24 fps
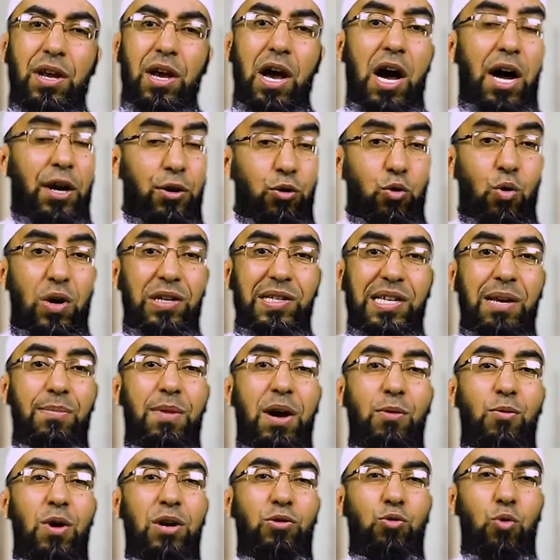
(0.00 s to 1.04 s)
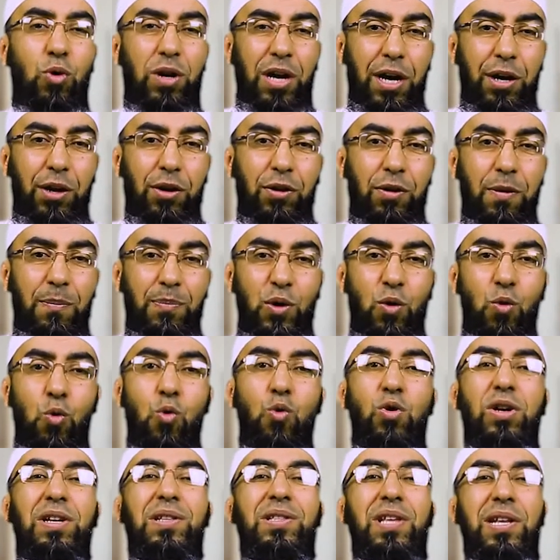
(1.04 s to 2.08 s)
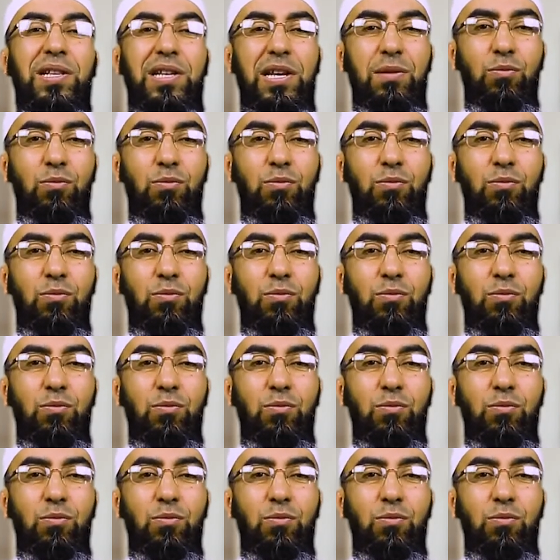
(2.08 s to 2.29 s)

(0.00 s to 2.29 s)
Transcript: عرضها السماوات والارض اعدت